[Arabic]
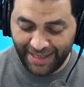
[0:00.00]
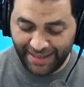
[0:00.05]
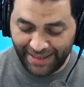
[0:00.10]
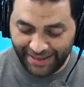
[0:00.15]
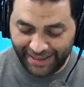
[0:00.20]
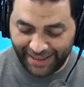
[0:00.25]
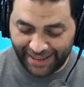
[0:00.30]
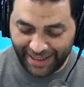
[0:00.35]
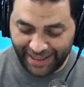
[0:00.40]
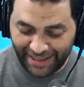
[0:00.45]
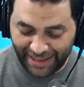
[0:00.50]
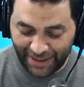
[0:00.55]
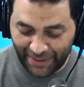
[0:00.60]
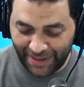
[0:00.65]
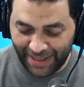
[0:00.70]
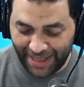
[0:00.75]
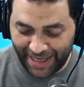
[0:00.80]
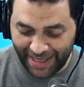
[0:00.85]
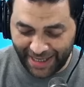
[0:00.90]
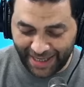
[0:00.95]
صديقتنا
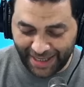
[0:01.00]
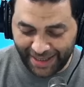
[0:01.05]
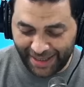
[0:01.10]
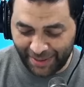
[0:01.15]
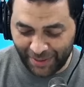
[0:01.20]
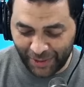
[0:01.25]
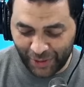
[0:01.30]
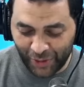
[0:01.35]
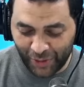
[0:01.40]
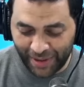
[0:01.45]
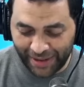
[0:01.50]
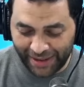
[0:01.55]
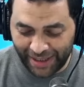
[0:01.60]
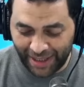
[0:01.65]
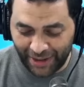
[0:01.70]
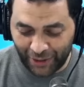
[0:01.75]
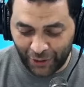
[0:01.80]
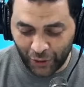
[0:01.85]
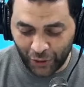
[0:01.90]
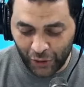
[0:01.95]
والله العظيم انتم
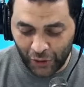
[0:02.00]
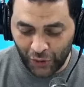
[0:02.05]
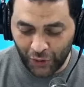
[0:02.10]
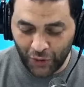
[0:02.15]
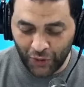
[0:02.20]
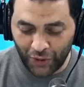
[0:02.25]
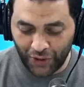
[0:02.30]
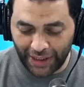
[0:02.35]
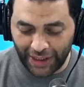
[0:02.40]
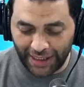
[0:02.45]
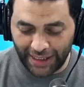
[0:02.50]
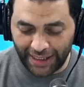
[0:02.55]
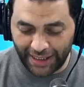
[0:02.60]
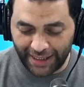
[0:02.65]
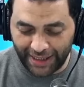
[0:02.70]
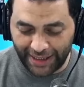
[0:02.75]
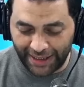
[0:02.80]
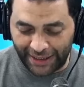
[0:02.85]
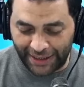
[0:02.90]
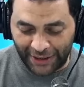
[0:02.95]
تضحكوا ظهور
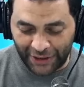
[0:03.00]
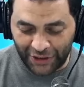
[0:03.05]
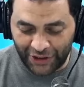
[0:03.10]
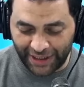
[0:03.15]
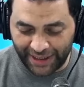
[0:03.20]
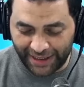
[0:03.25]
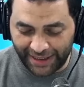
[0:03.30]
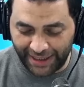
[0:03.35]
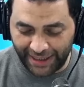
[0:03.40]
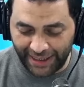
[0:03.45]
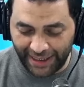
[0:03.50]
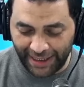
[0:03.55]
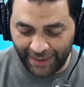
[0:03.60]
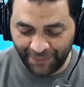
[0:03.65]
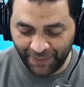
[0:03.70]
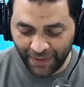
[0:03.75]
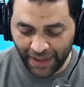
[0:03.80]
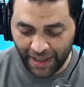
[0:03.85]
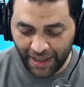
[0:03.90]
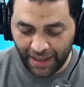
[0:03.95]
الشتالي
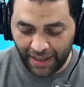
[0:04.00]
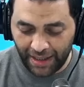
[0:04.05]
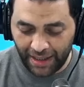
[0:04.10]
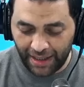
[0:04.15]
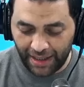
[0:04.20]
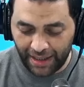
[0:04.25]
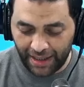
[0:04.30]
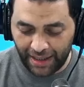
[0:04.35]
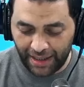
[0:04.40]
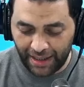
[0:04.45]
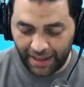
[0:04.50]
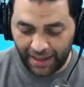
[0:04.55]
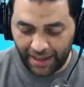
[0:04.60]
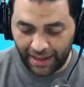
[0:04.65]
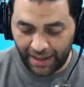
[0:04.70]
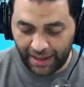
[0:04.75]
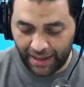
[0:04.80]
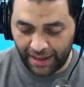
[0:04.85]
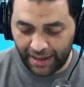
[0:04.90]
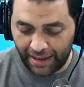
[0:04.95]

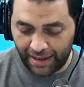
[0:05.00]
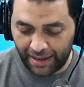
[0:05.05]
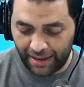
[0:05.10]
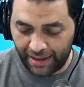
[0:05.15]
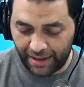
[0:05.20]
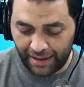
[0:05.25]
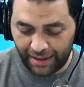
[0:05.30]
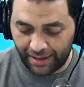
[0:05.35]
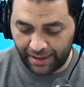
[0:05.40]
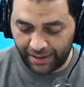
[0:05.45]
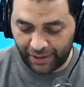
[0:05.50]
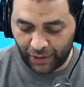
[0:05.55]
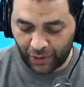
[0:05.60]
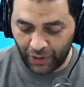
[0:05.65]
آه،